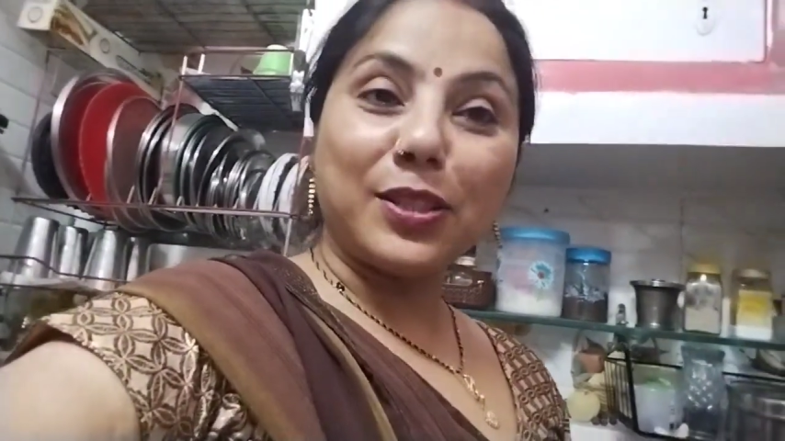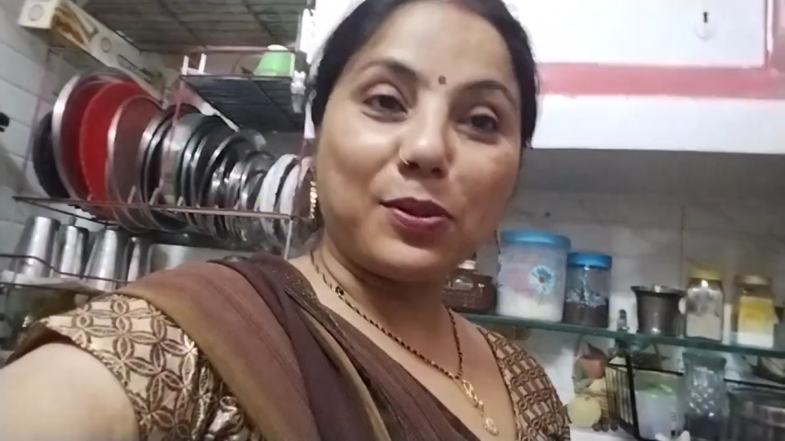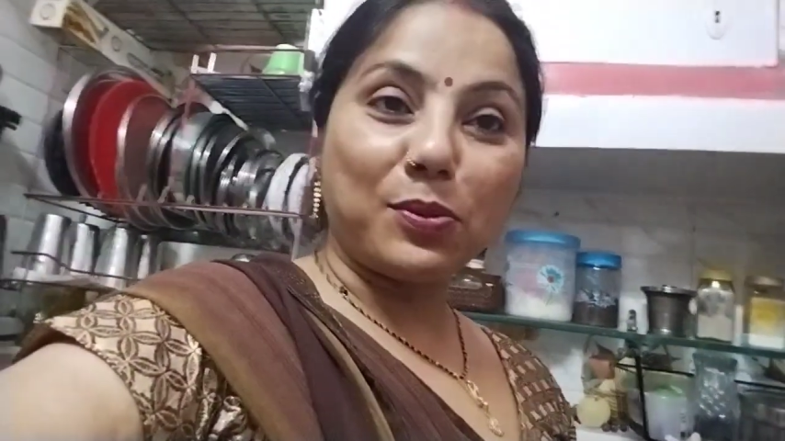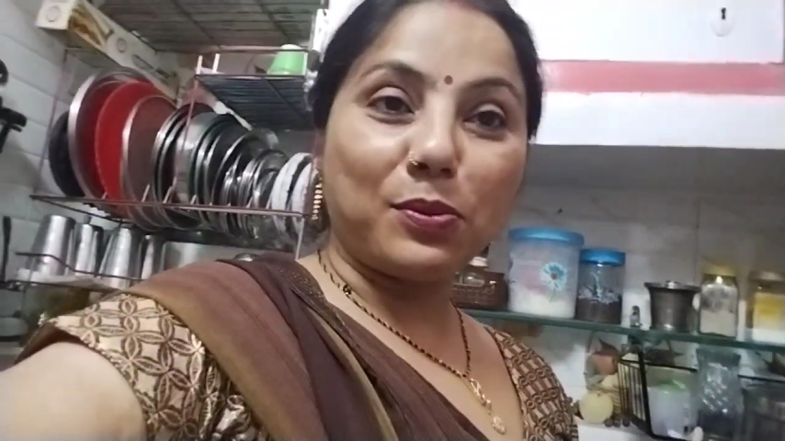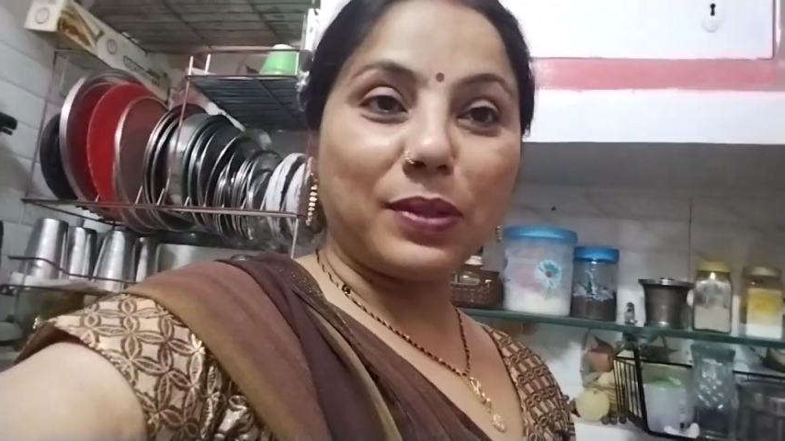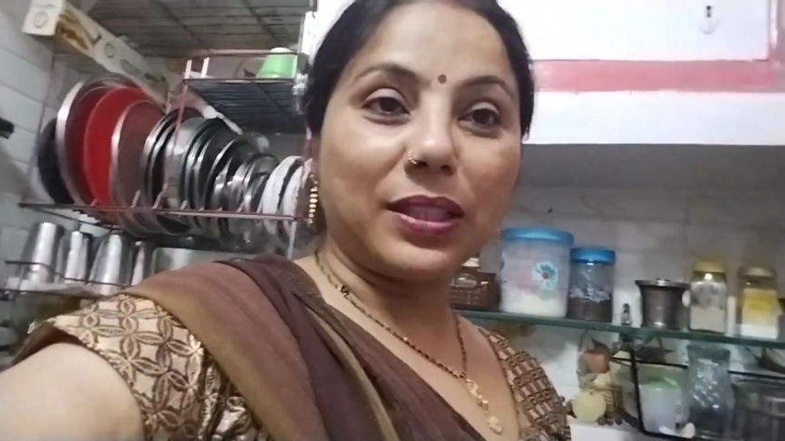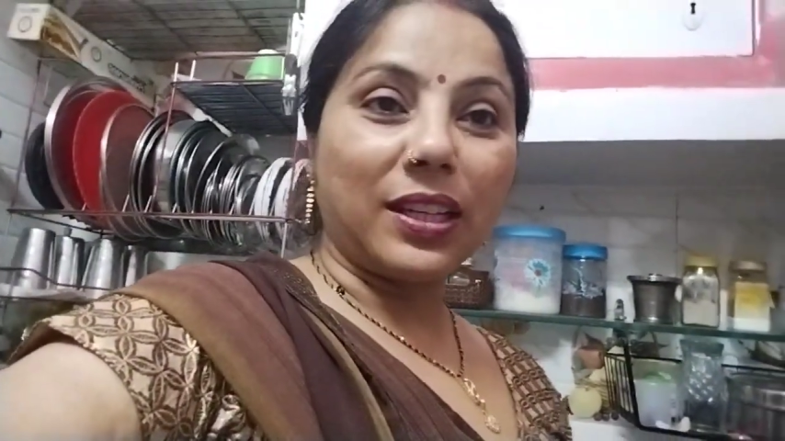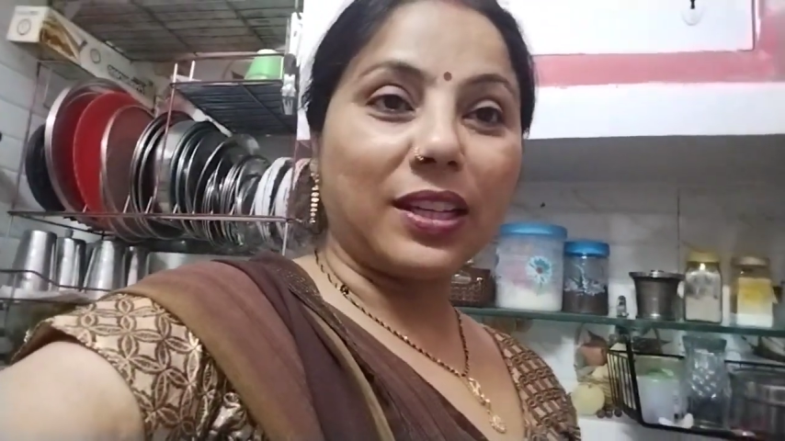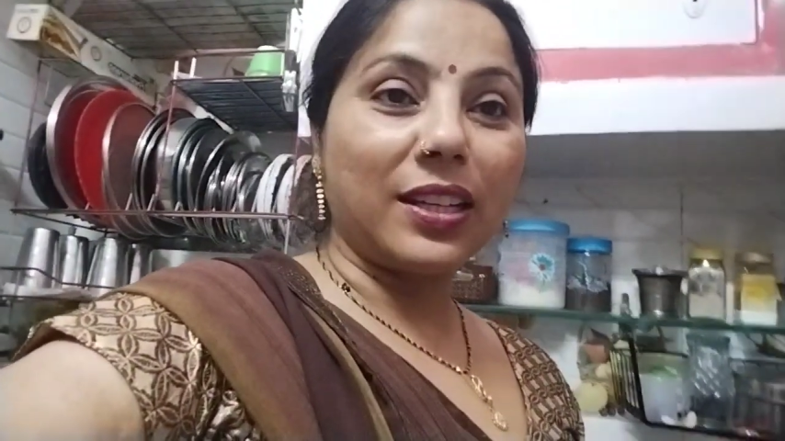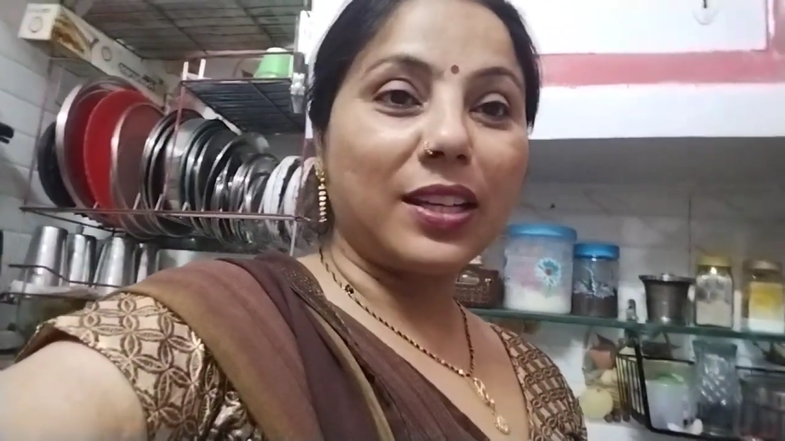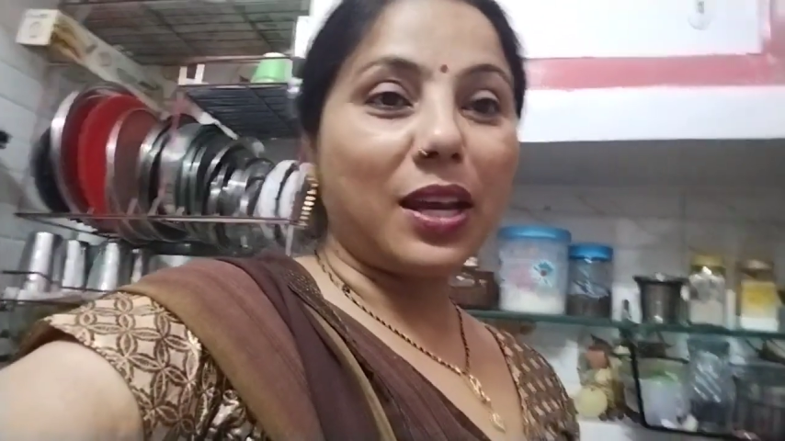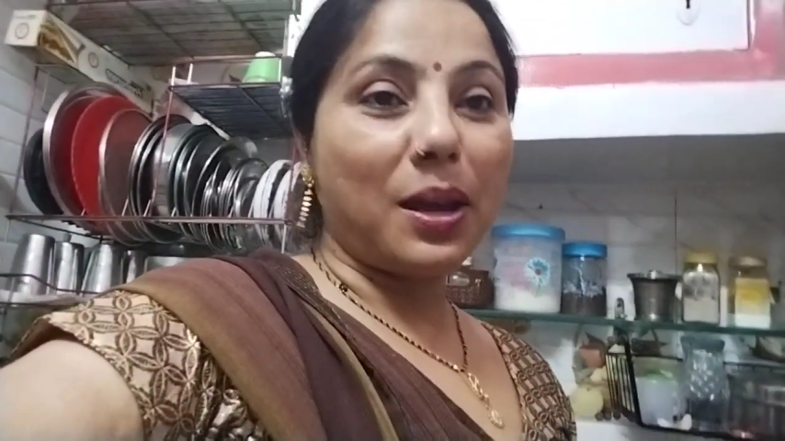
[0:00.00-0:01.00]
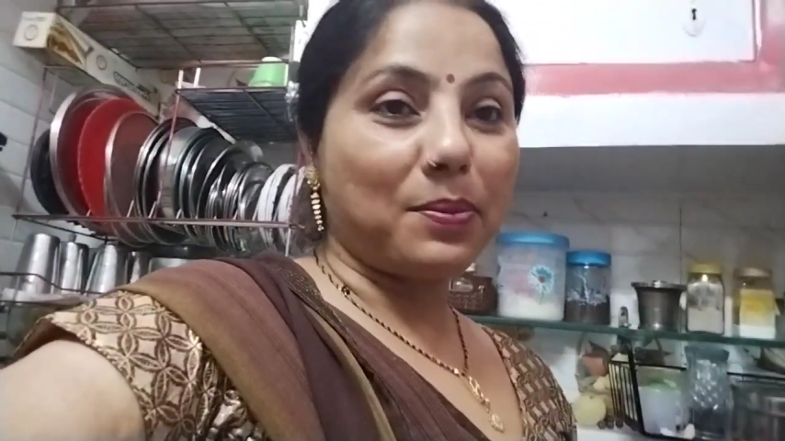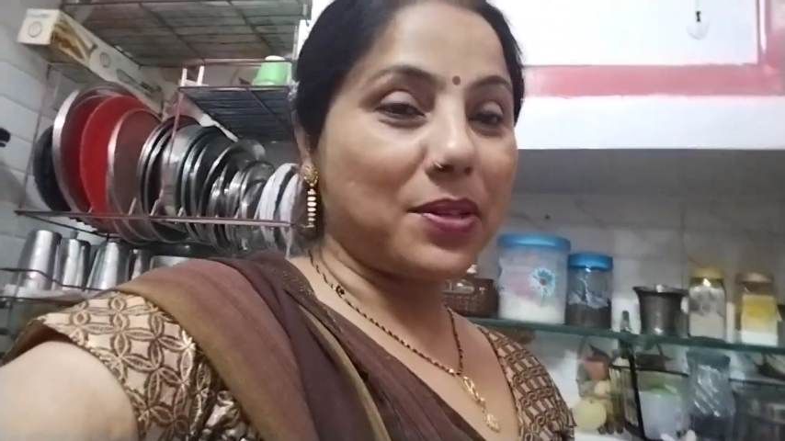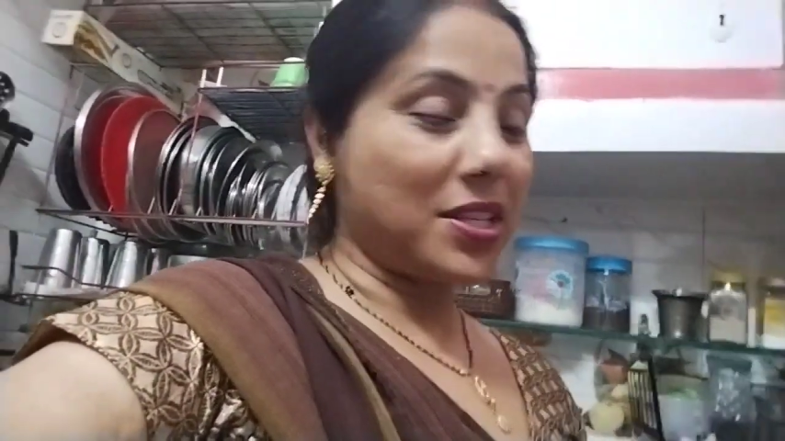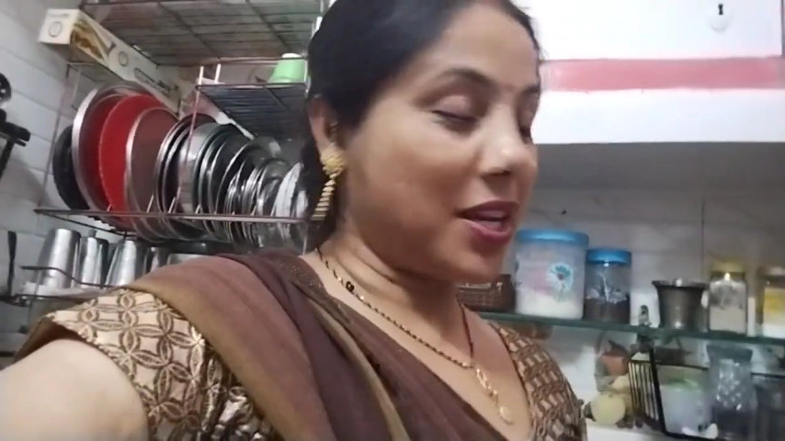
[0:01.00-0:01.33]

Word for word: ज़रूर बताना कि आपके